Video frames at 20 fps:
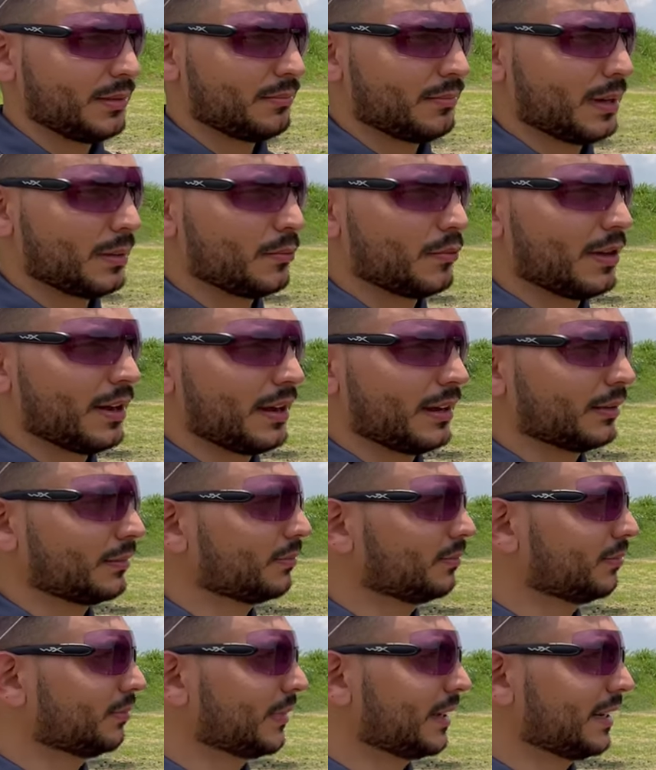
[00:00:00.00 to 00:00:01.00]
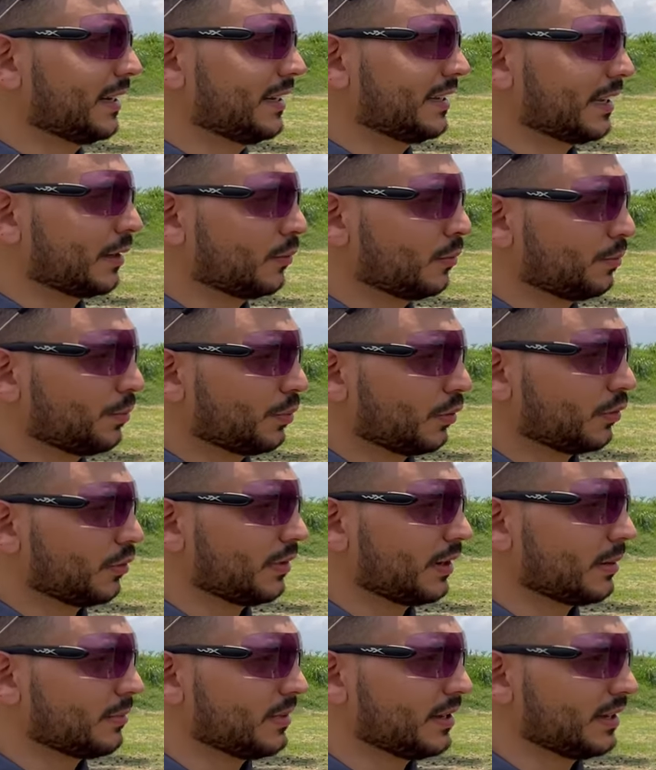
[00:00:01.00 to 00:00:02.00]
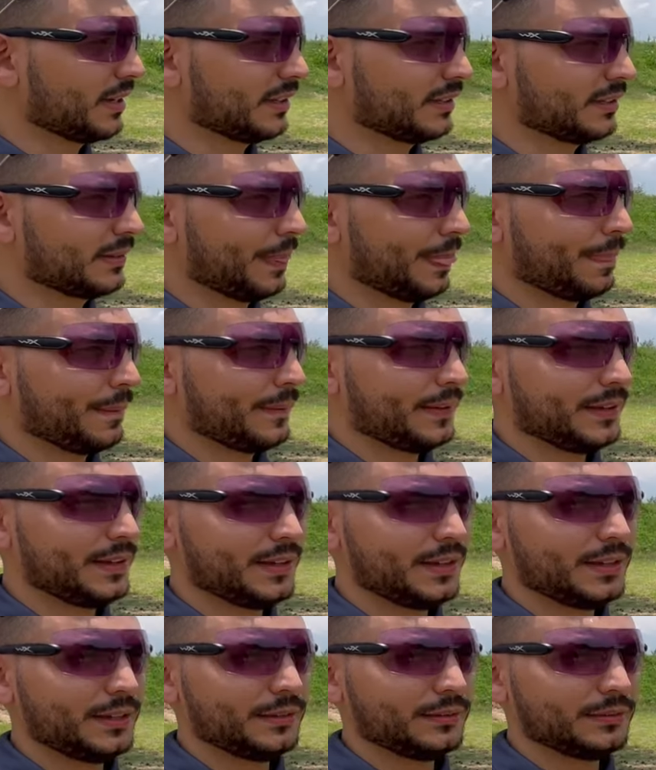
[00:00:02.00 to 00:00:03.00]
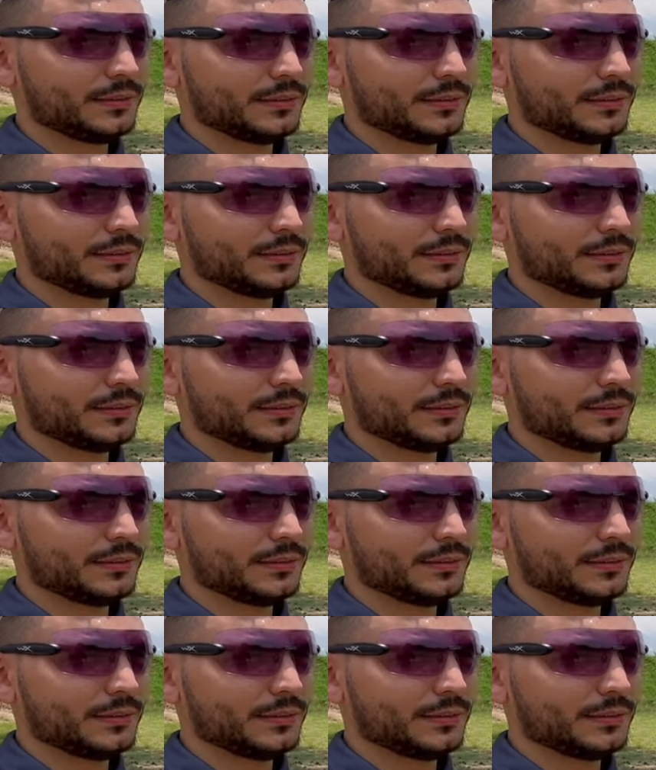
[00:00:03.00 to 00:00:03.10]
Vamos a alinear un poco las miras y